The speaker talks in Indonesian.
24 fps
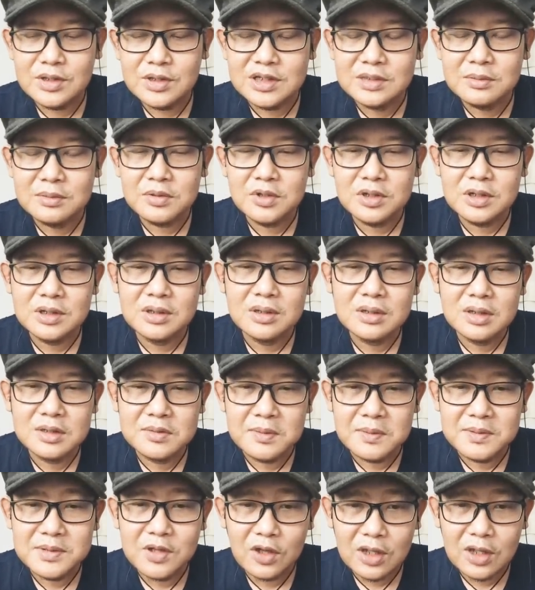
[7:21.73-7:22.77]
disebut
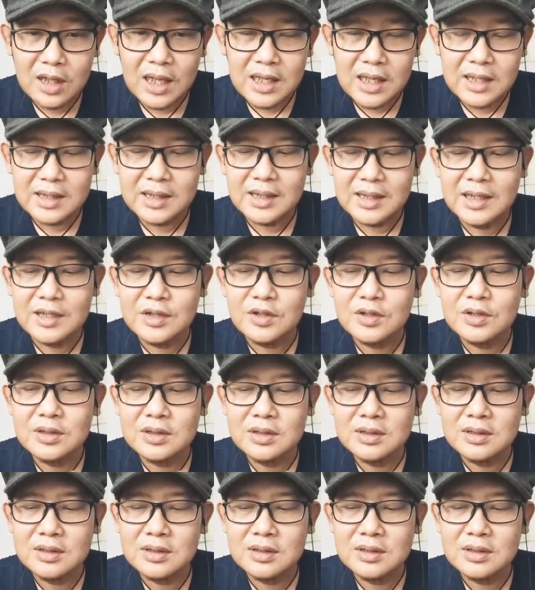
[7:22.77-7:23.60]
dispepsia organik itu